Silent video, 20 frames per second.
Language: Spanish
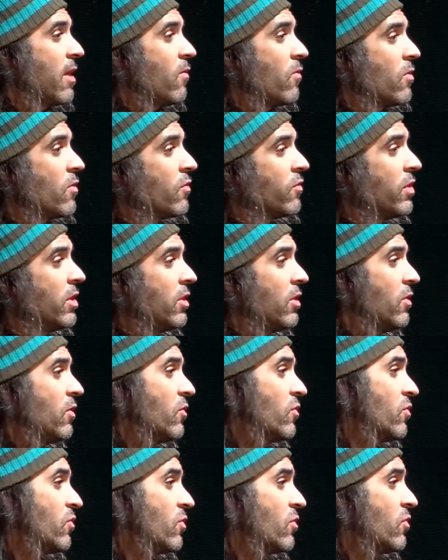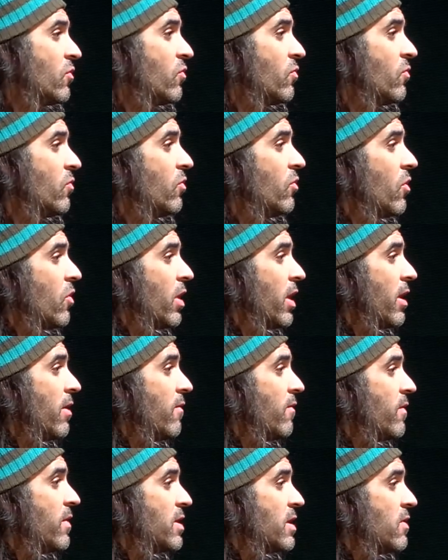a algunos sitios, otros un token
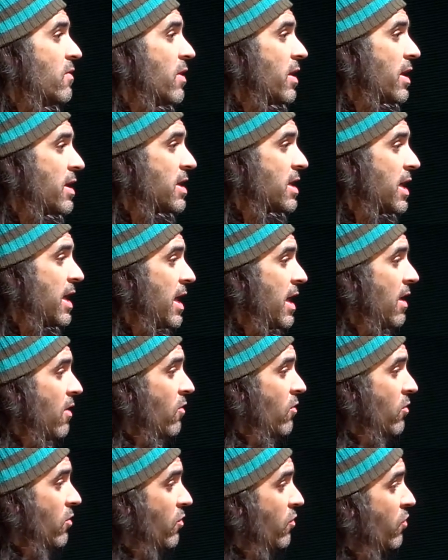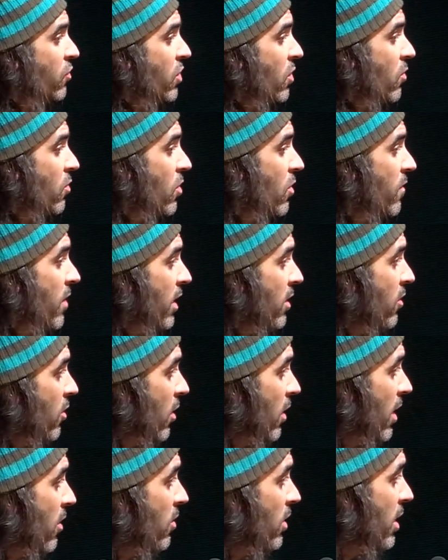físico RSA, otros un segundo
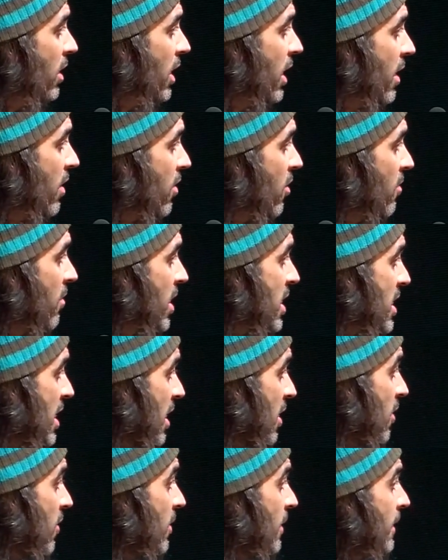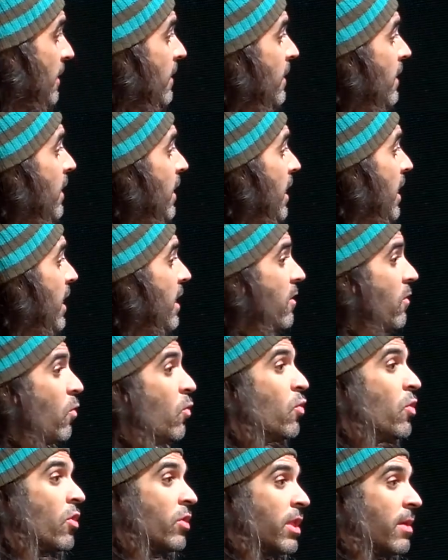factor de autenticación basado en
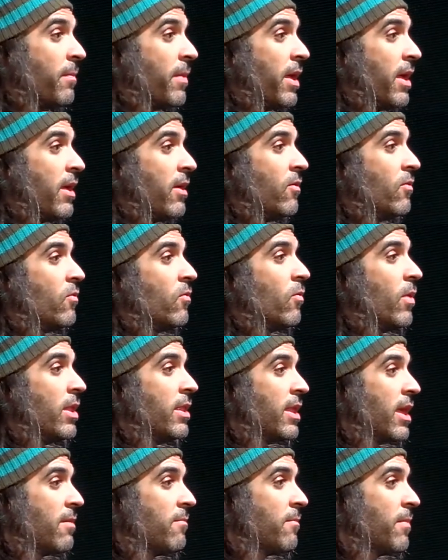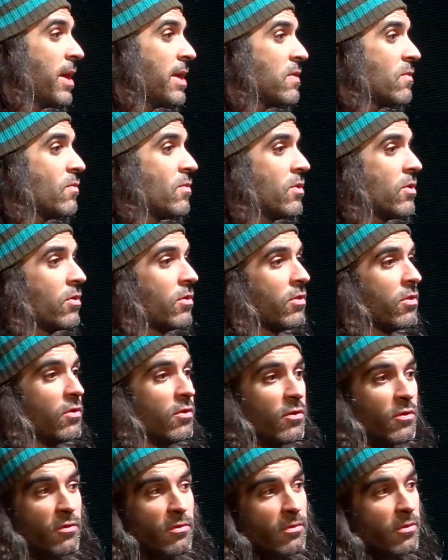un OTP, un one-time password,
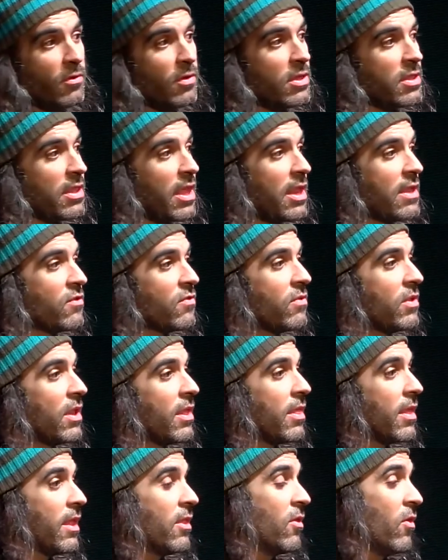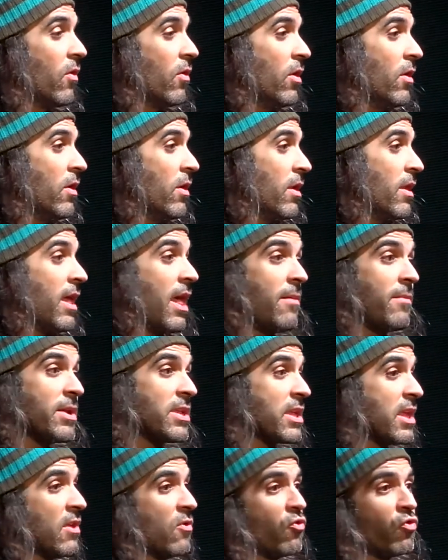otros estaréis utilizando nada
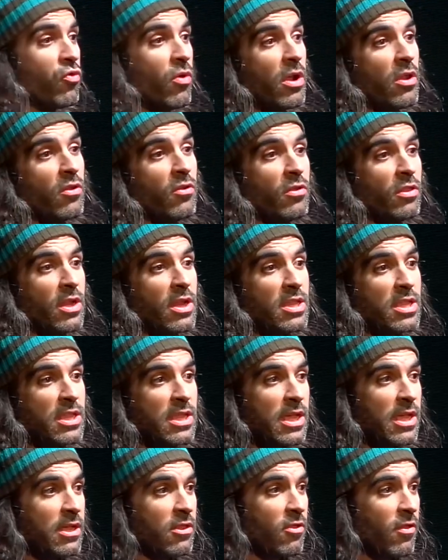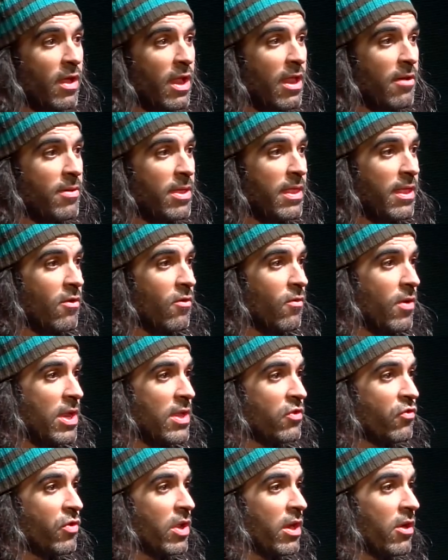más que el usuario y contraseña de toda la vida, lo cual
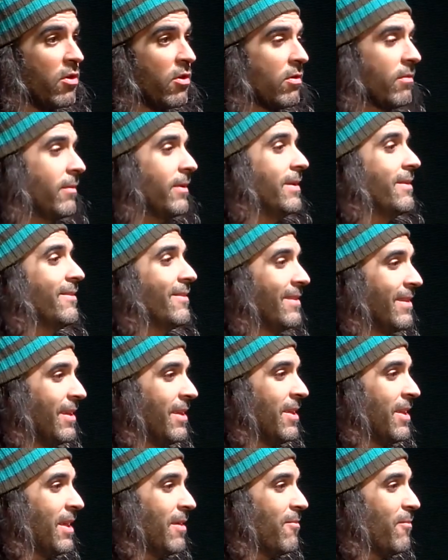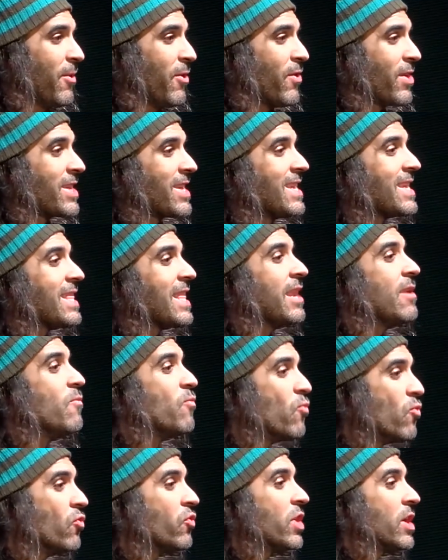es un error pero existen
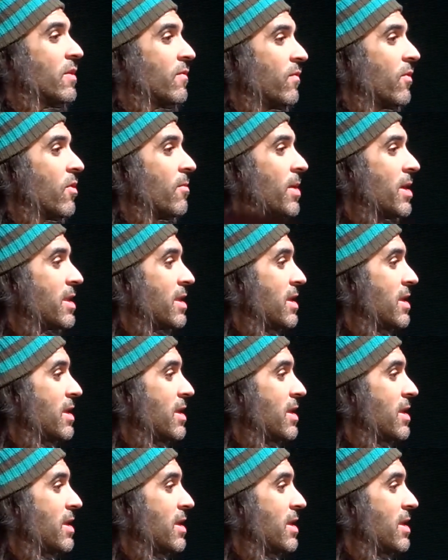muchas formas